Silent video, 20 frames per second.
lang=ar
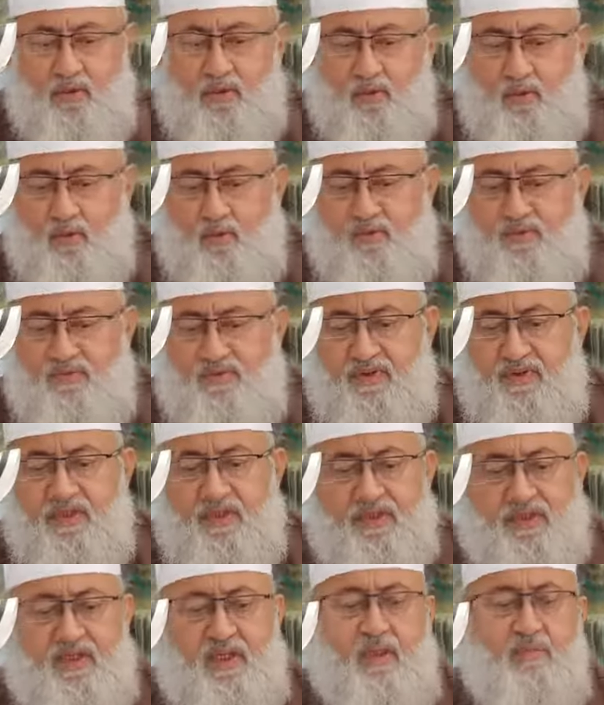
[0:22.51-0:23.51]
نحن في
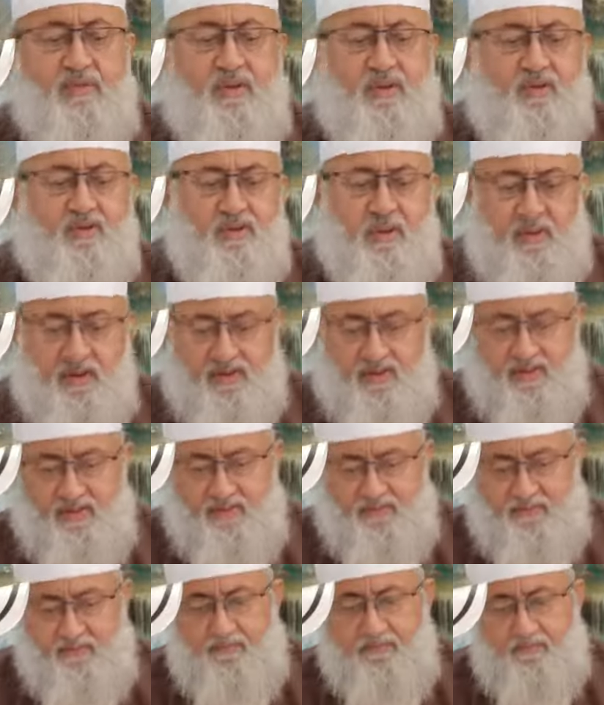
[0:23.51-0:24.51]
كتاب
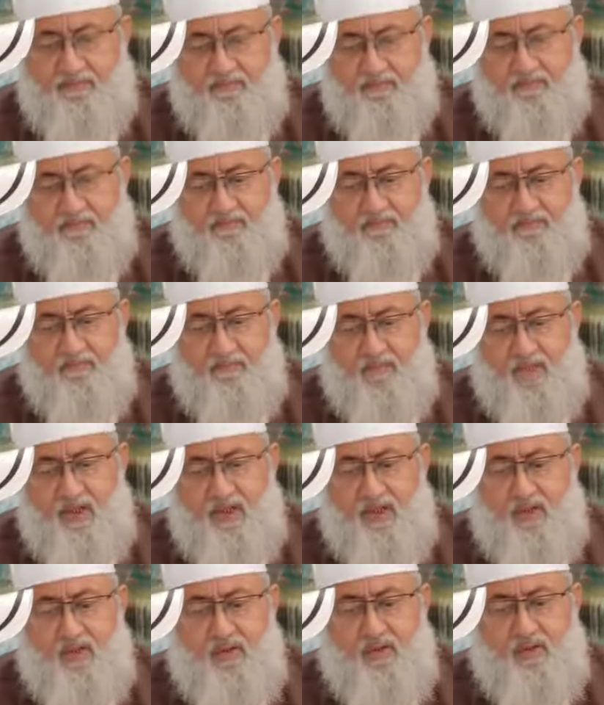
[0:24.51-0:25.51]
الطهارة
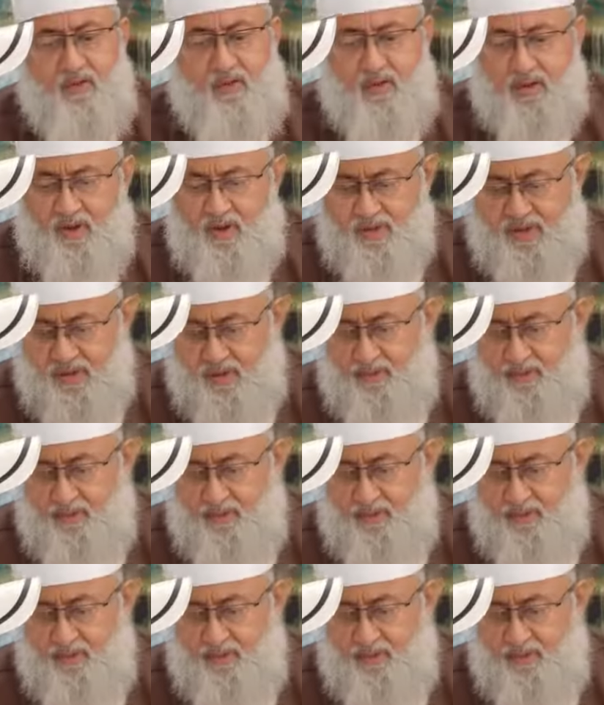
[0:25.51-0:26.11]
وقد